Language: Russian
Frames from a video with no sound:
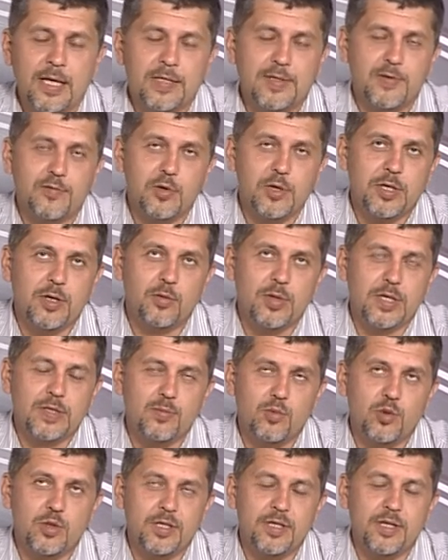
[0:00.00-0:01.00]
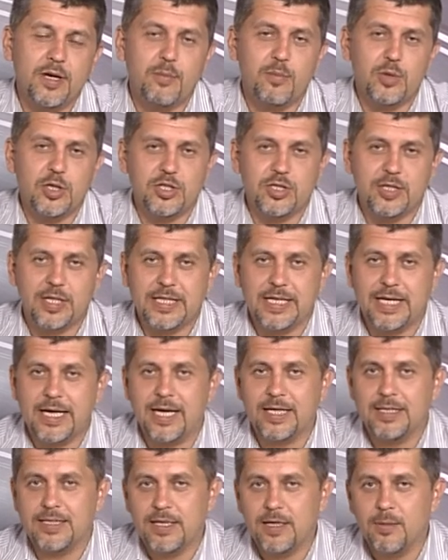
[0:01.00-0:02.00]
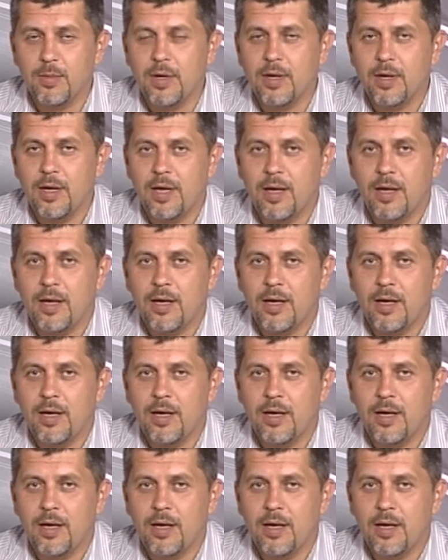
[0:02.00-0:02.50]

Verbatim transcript: Сегодня у нас будет необычная такая тема.